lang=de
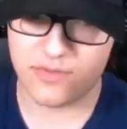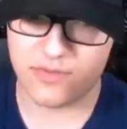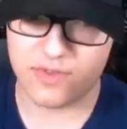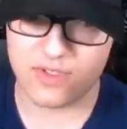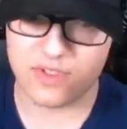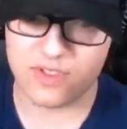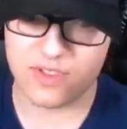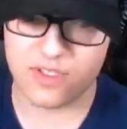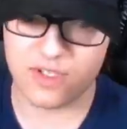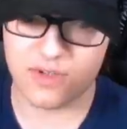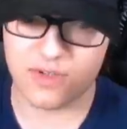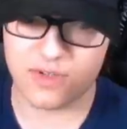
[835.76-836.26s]

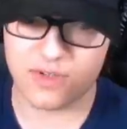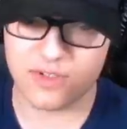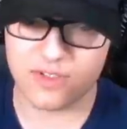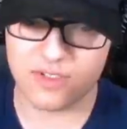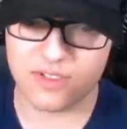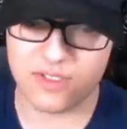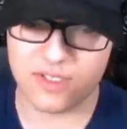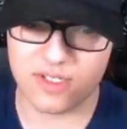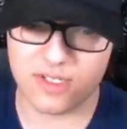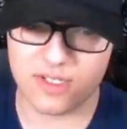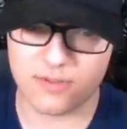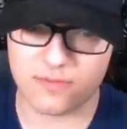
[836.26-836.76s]
Wisst ihr
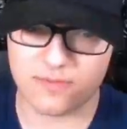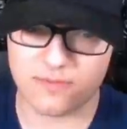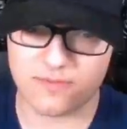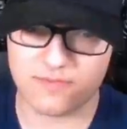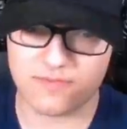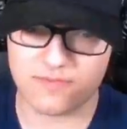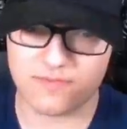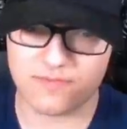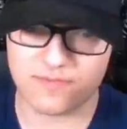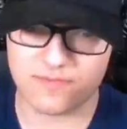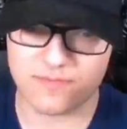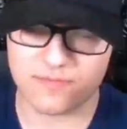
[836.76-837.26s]
und. Ja, ähm, aber
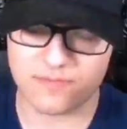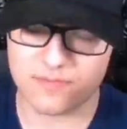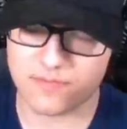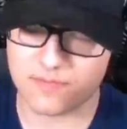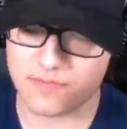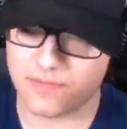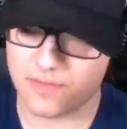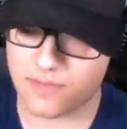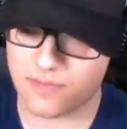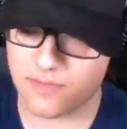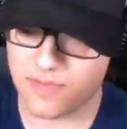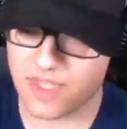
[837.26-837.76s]
ich
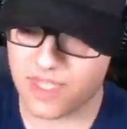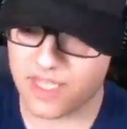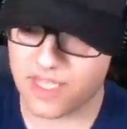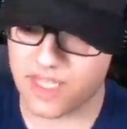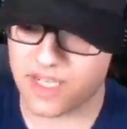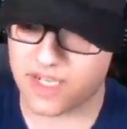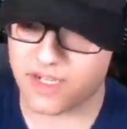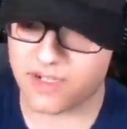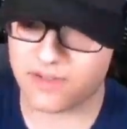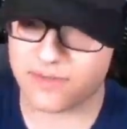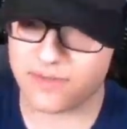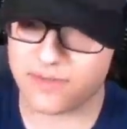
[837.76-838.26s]
ja.